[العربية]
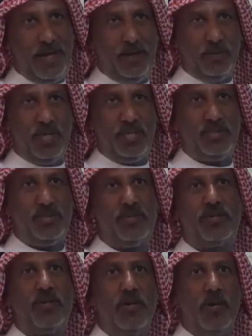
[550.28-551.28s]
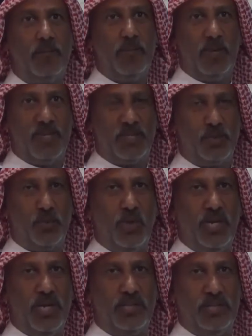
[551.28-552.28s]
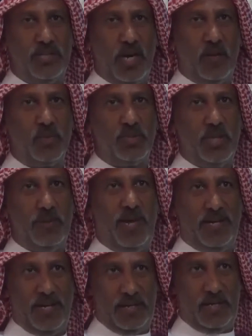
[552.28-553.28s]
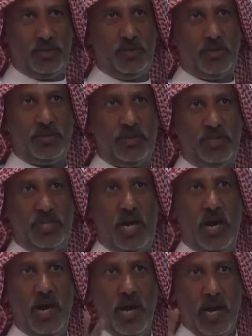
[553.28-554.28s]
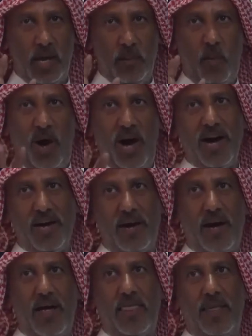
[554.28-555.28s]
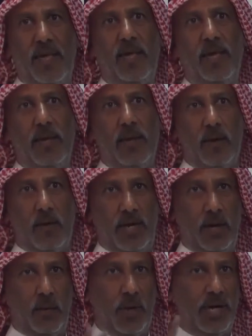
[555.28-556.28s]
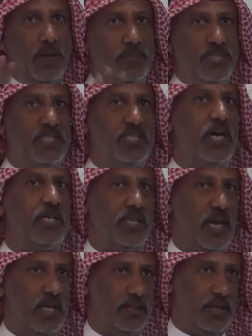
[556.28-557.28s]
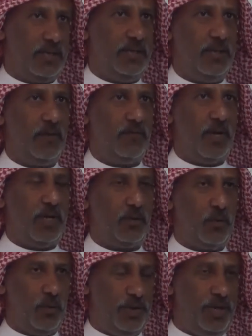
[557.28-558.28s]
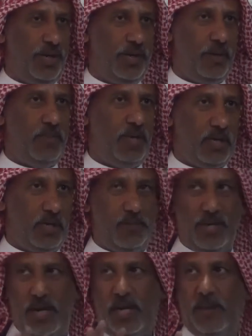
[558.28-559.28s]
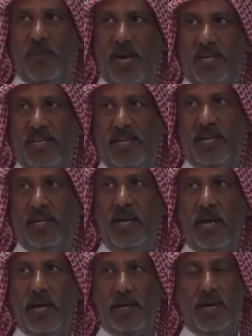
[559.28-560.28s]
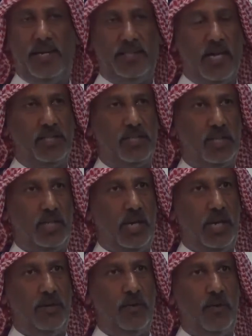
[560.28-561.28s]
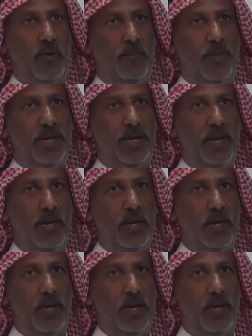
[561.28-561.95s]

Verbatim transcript: نحن نشعر بالمسؤولية تجاه مجتمعنا نشعر تجاه المعاق هذا اوكي والابتزاز ايضا فنكون نحن بحكم ان احنا مهنيين نحتاج الى نوع من